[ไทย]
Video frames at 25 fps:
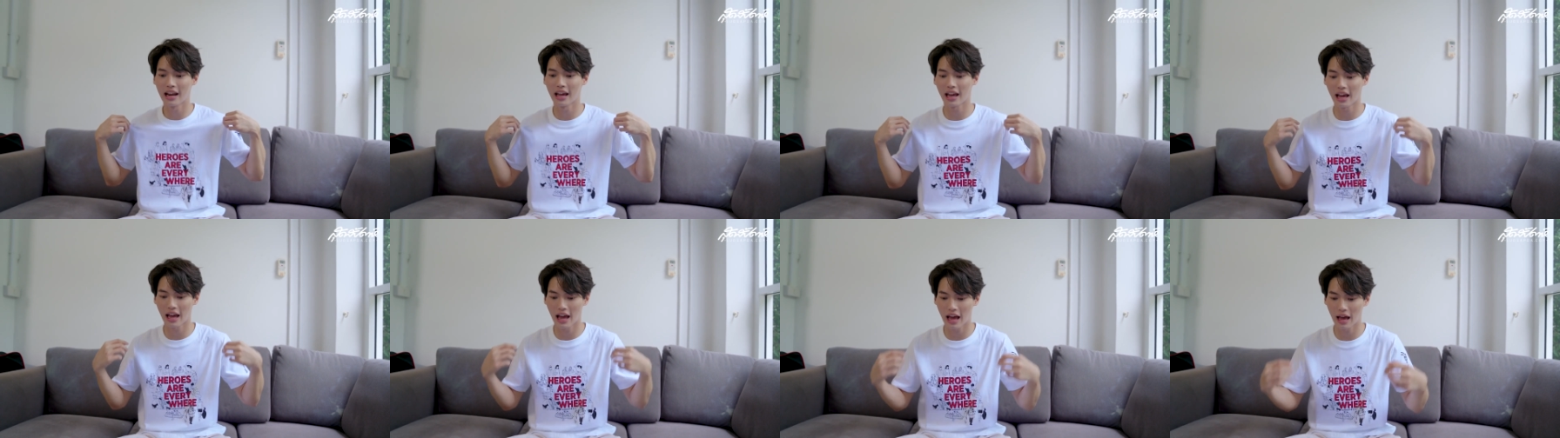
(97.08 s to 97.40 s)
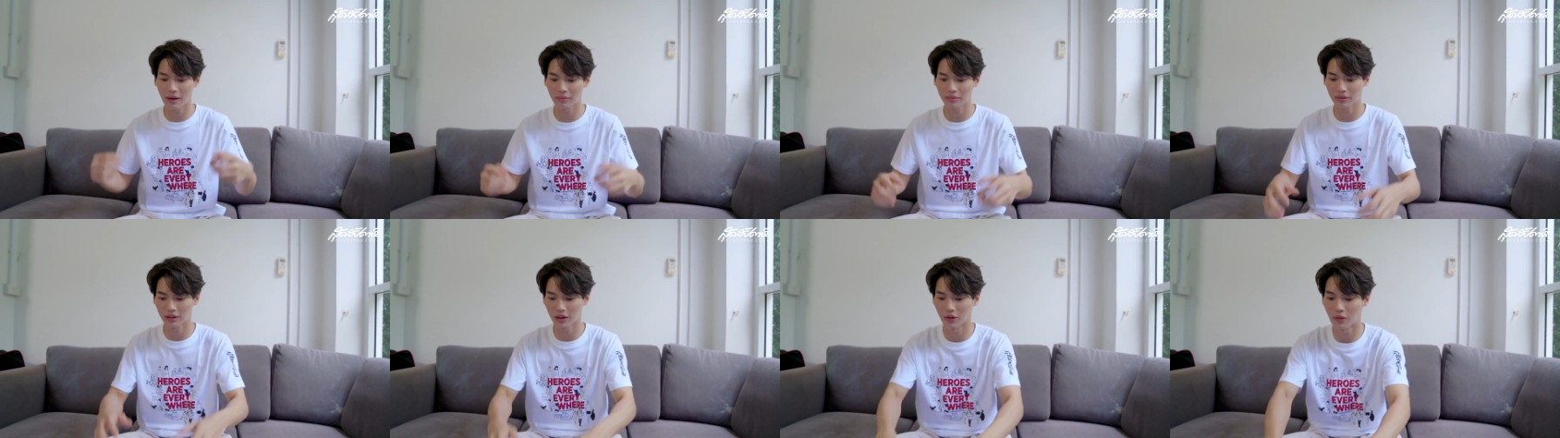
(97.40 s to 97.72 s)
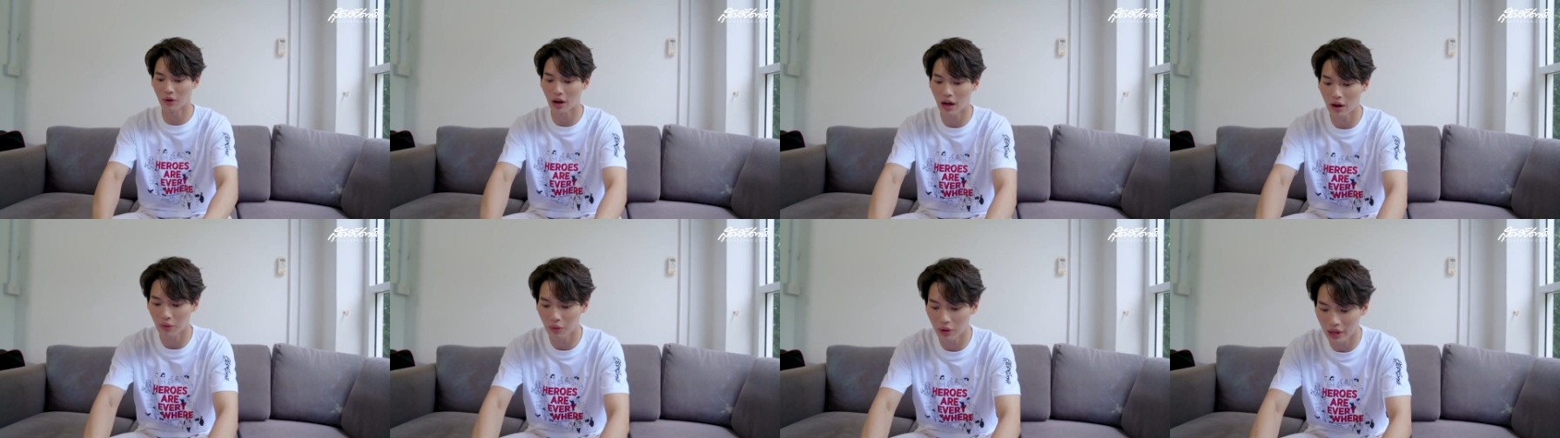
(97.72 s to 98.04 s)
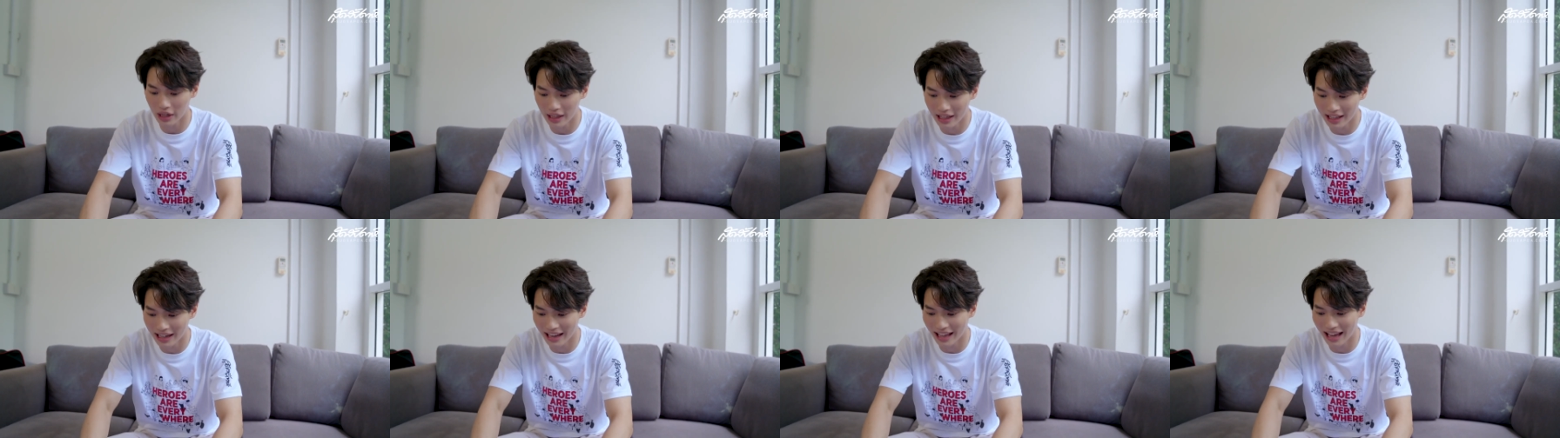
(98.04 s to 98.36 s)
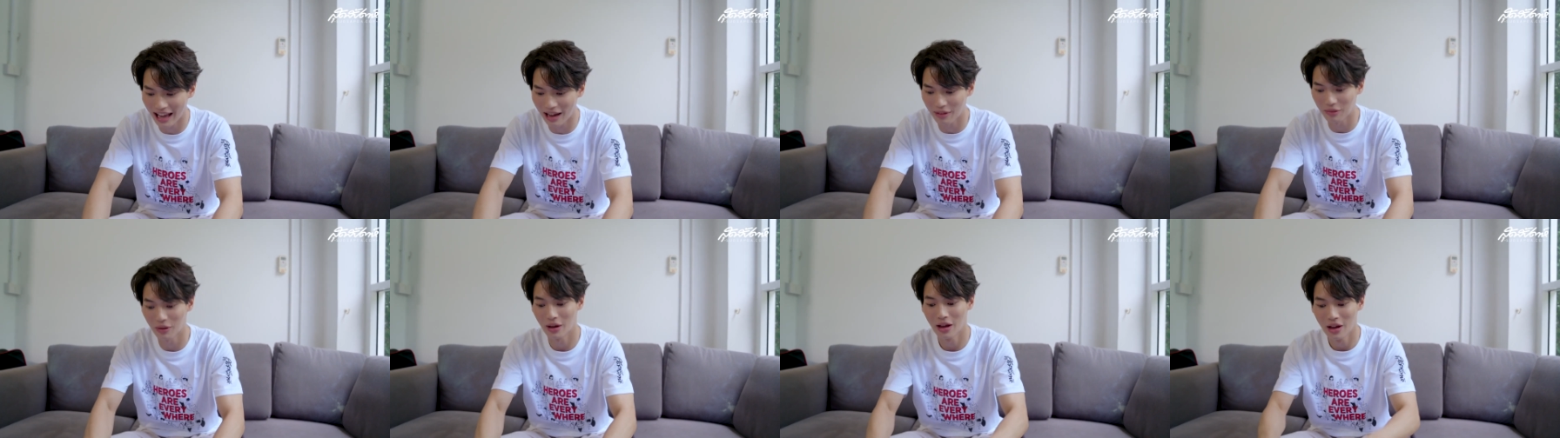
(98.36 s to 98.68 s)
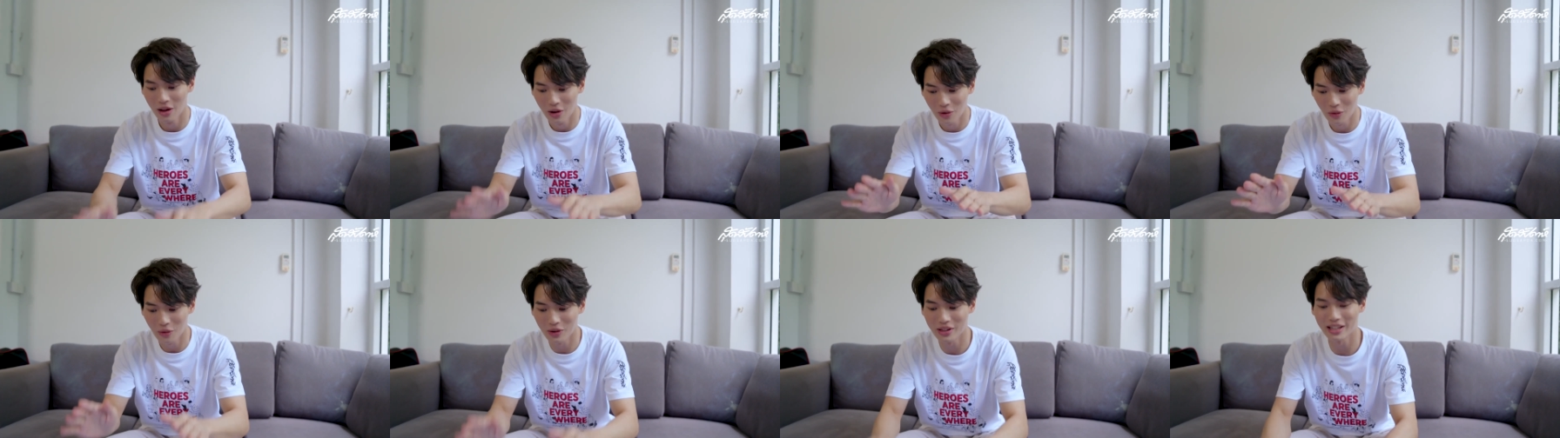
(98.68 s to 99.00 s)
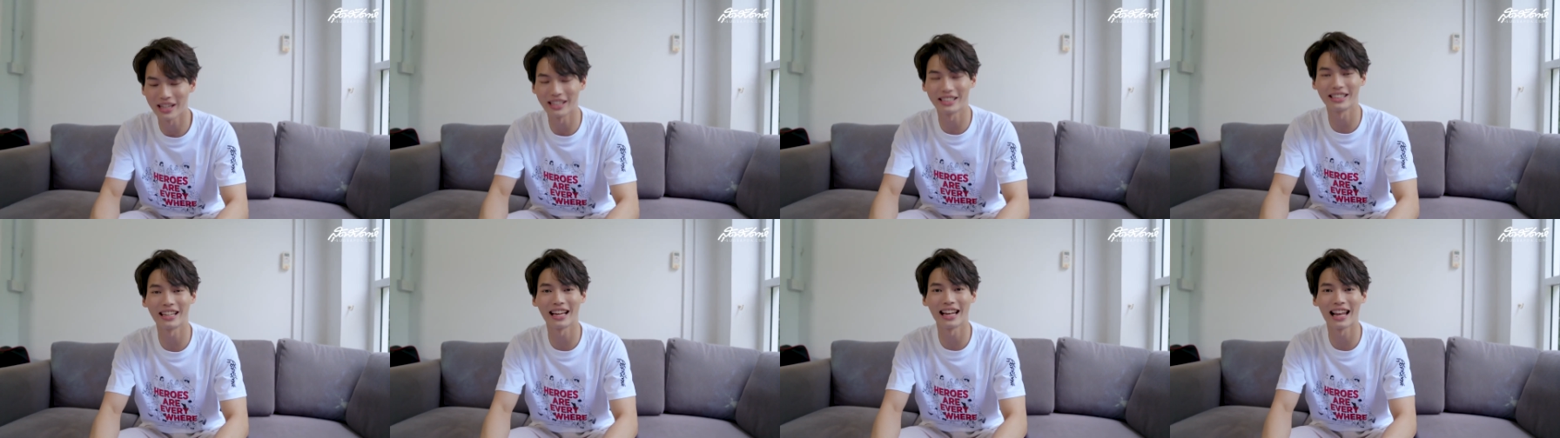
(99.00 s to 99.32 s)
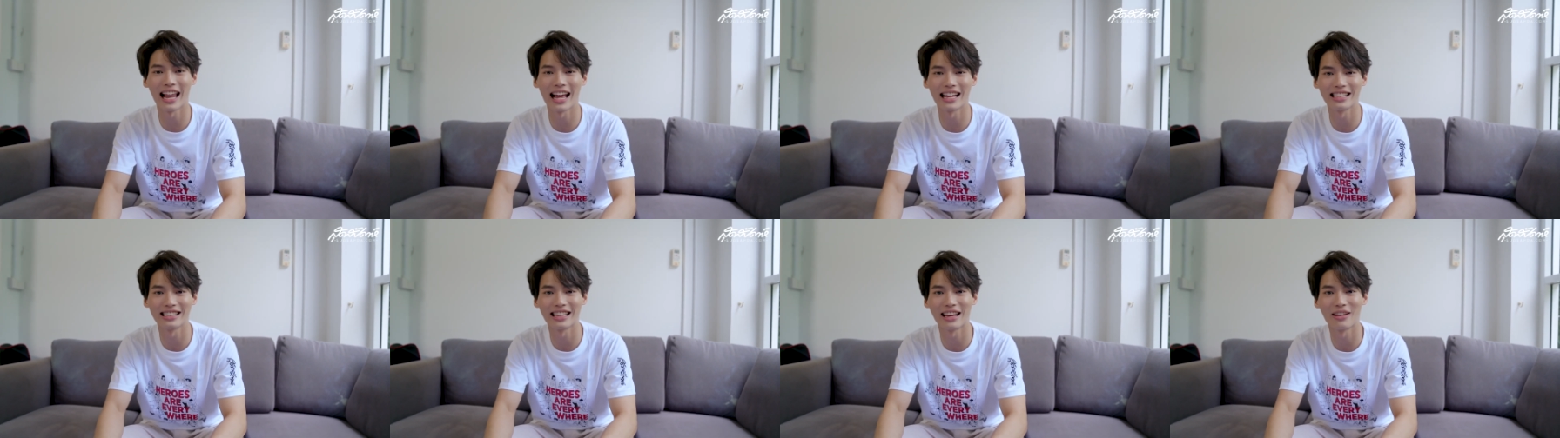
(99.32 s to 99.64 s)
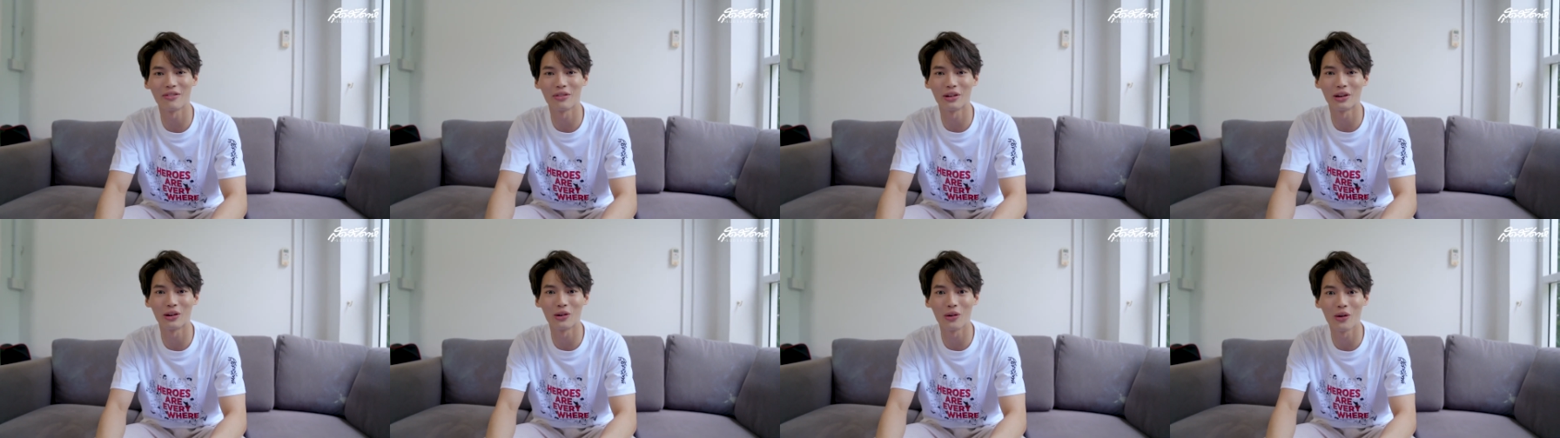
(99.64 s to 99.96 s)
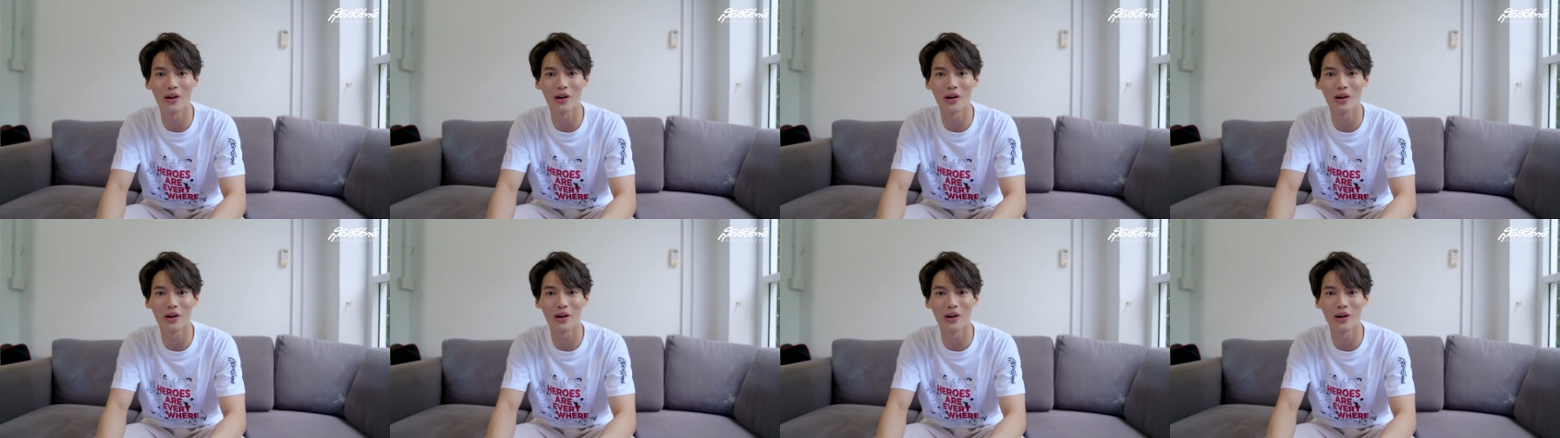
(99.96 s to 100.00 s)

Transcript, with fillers: ยนะครับ แต่ว่าวันนี้นะครับวินจะเซ็นลายเซ็นวิน